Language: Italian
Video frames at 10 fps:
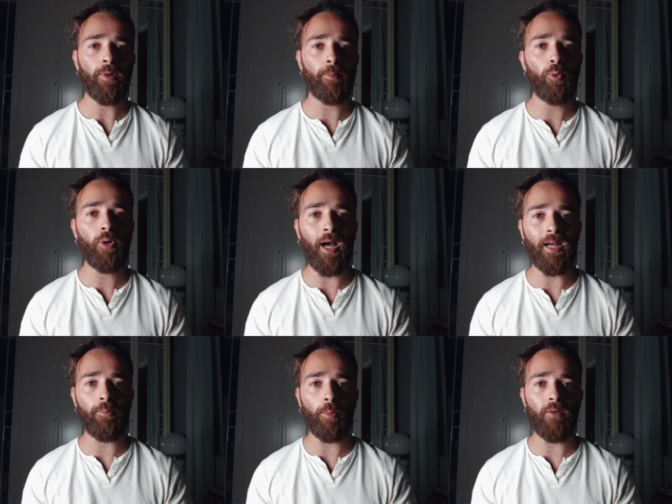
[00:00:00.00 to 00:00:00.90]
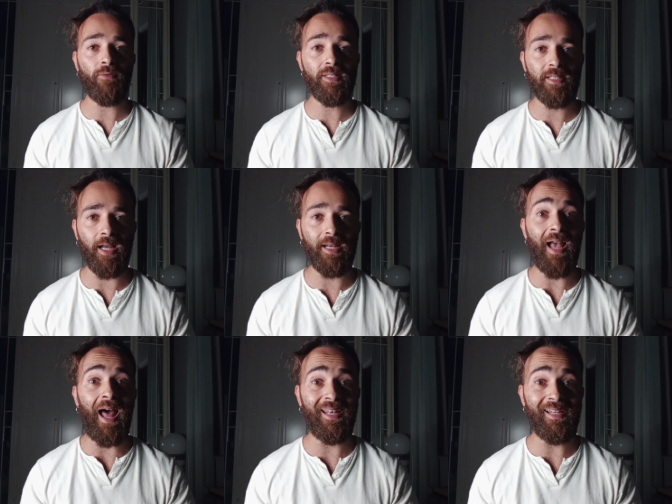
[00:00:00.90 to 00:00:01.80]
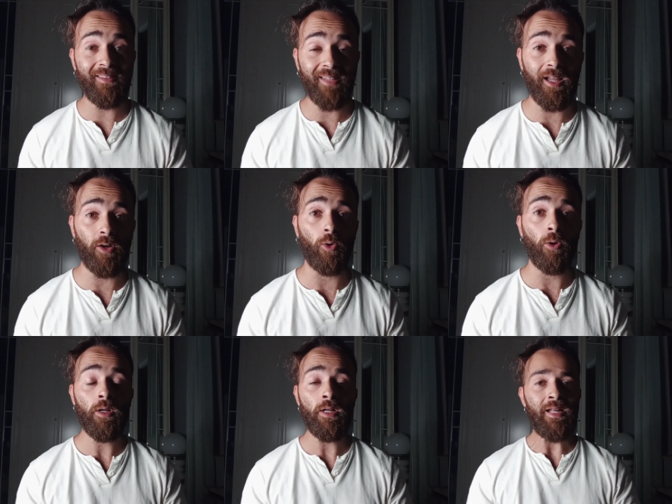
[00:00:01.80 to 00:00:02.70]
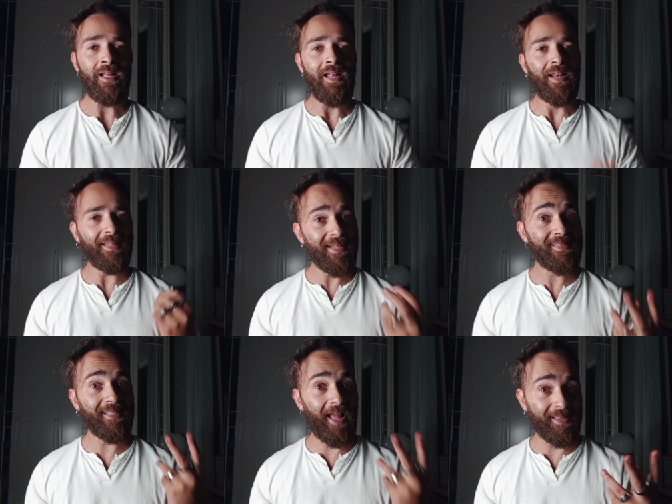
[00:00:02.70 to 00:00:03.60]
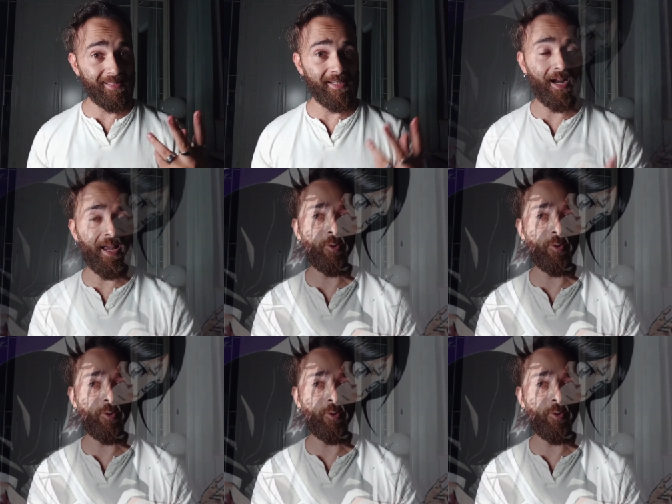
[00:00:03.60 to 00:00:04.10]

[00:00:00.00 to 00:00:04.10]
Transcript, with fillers: per bloccare i propri avversari all'interno. La terza danza è